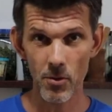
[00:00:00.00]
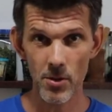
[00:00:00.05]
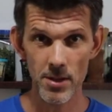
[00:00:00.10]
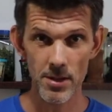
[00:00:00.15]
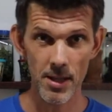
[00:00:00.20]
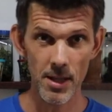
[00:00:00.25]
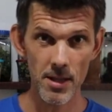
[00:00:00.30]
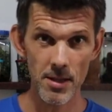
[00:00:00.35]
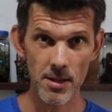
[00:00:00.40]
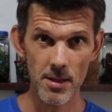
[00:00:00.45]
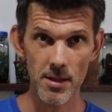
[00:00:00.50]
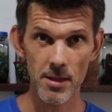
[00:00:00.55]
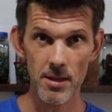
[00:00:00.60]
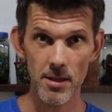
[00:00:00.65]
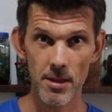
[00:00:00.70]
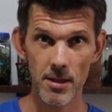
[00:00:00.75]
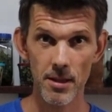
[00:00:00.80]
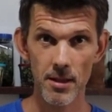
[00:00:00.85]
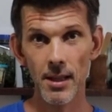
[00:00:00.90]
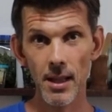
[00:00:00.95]
vocês.
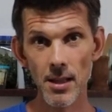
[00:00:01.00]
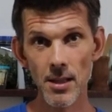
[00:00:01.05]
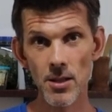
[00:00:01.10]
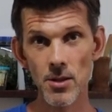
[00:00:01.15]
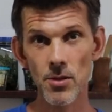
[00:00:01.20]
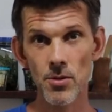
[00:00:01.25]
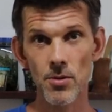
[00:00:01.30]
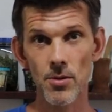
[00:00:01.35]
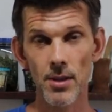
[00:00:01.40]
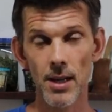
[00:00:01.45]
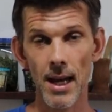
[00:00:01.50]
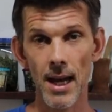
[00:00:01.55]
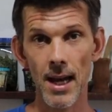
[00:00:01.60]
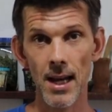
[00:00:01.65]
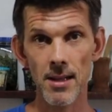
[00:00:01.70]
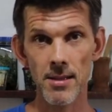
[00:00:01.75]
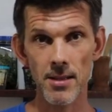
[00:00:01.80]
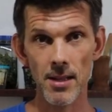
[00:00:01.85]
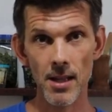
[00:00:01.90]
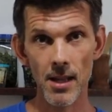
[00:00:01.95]
E é isso.
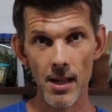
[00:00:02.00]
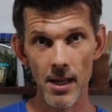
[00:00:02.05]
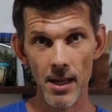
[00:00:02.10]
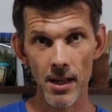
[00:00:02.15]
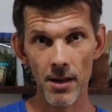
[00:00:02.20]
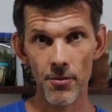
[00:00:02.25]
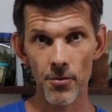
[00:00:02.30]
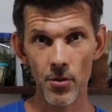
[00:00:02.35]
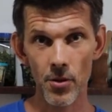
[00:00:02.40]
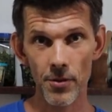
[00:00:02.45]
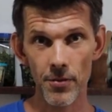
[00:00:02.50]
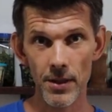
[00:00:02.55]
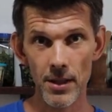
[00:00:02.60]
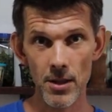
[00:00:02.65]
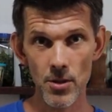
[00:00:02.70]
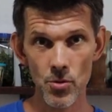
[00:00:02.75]
Essa é a flor fada